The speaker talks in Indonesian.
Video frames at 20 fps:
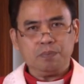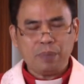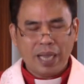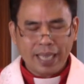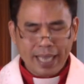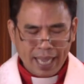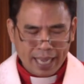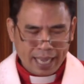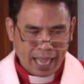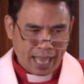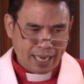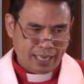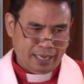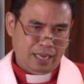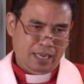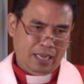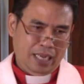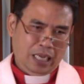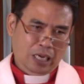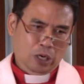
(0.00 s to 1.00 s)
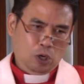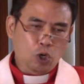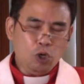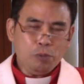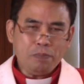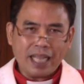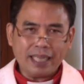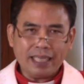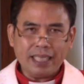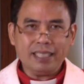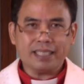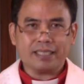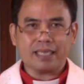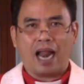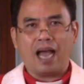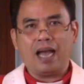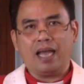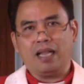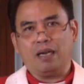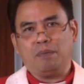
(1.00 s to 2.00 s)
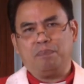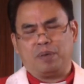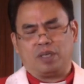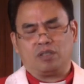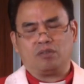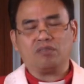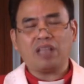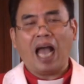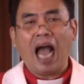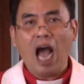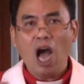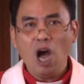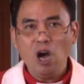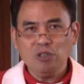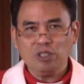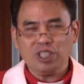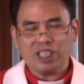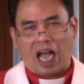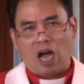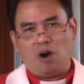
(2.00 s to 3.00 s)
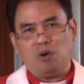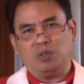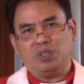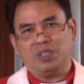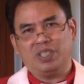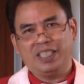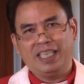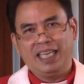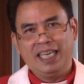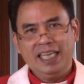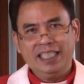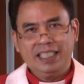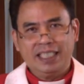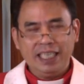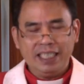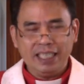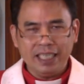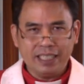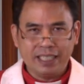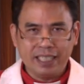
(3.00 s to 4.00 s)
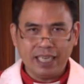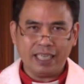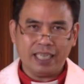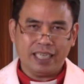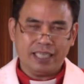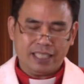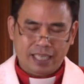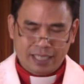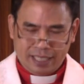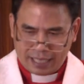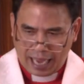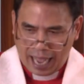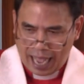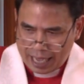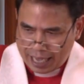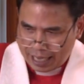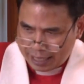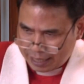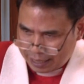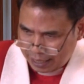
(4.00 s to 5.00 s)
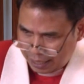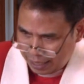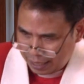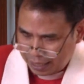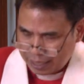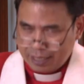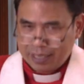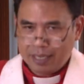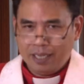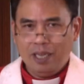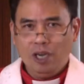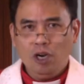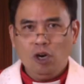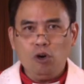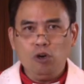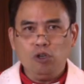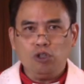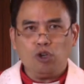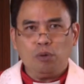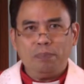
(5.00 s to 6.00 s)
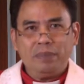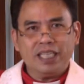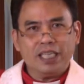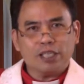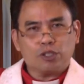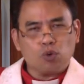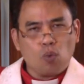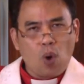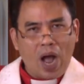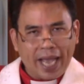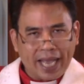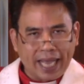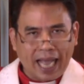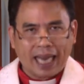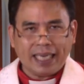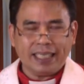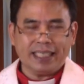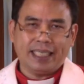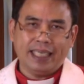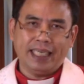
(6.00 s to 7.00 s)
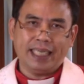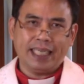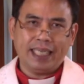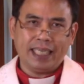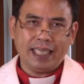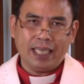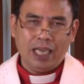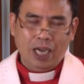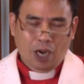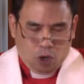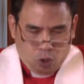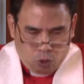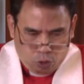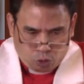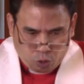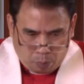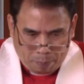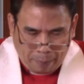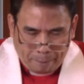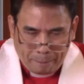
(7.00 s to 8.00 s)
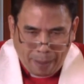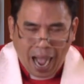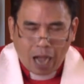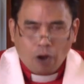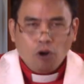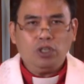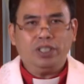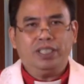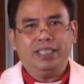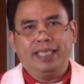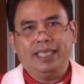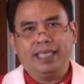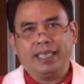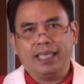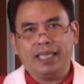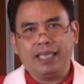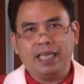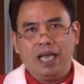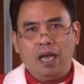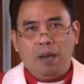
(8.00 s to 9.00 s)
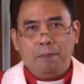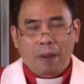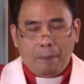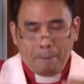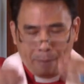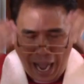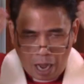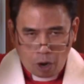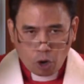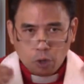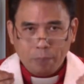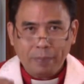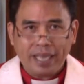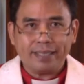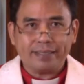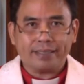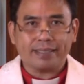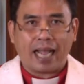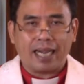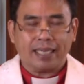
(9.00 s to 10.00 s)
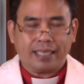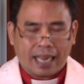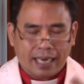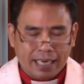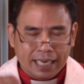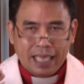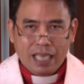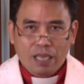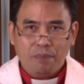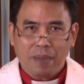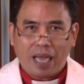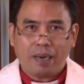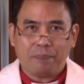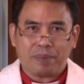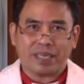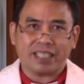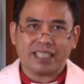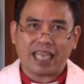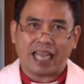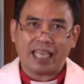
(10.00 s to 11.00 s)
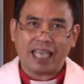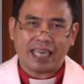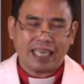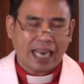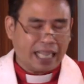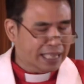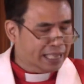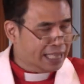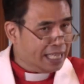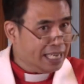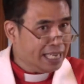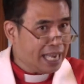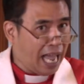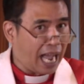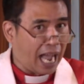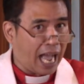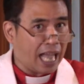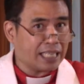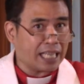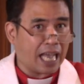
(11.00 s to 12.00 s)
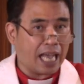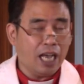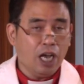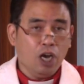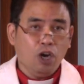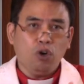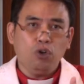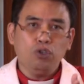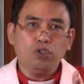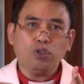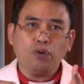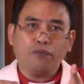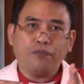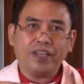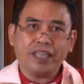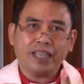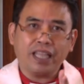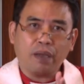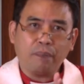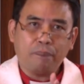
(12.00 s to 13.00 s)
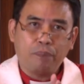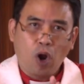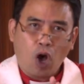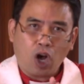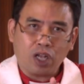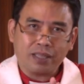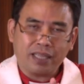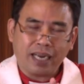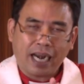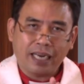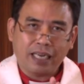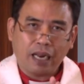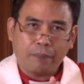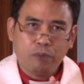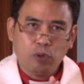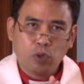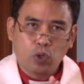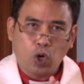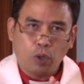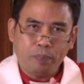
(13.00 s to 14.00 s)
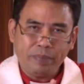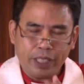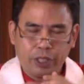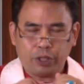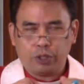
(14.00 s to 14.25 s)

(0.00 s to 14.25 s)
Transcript: Bayangkan, umat Israel bertahun-tahun dididik sejak kecil untuk menyesuaikan diri, untuk membangun diri, membangun mental dan iman percaya dan tindakannya untuk fitting block terhadap hukum